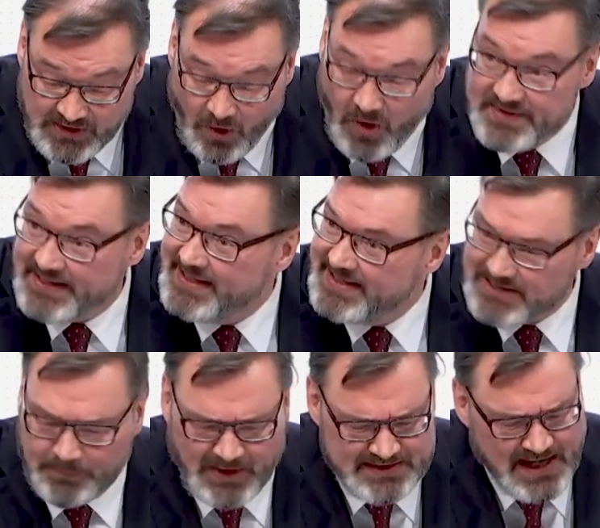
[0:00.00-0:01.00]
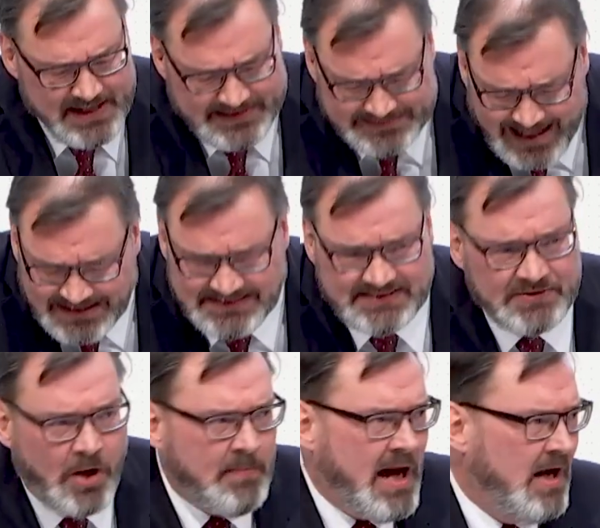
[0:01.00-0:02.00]
geäußert, als ob das eine ganz
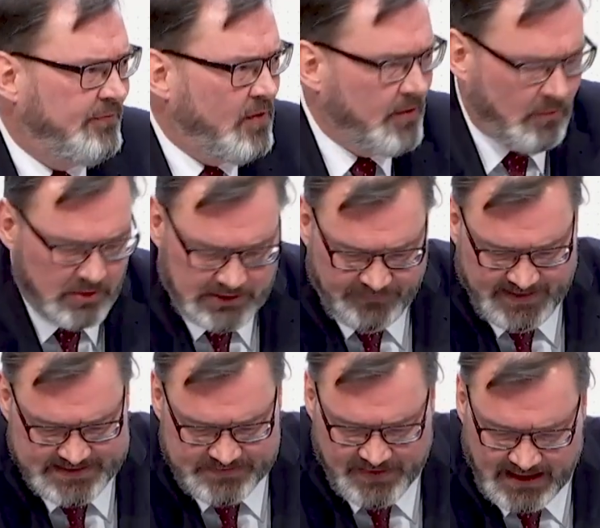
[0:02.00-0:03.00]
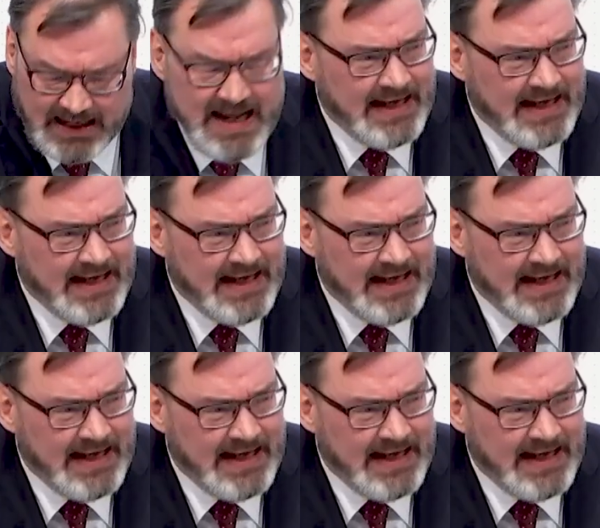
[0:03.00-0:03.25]
normale Forderung gewesen wäre.